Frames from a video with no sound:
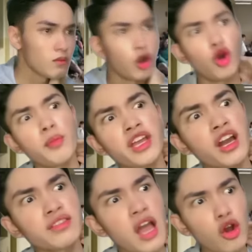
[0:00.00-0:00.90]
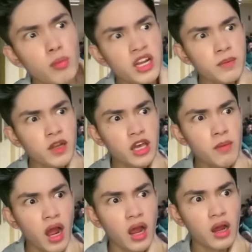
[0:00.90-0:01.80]
Oh, may kagat na ako, Maganda pa na
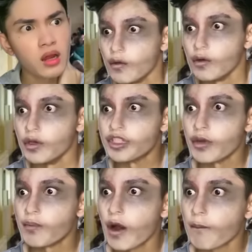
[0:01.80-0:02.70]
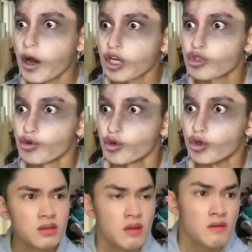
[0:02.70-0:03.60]
iba. Isa pa para sure.
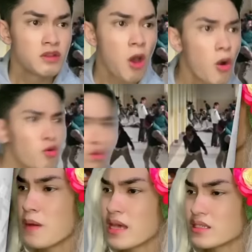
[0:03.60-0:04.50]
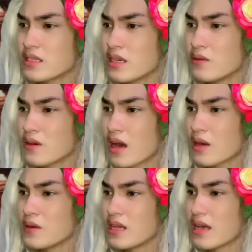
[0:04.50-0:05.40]
No! Best
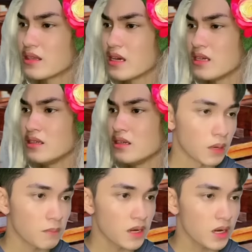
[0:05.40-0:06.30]
natin. Mamayang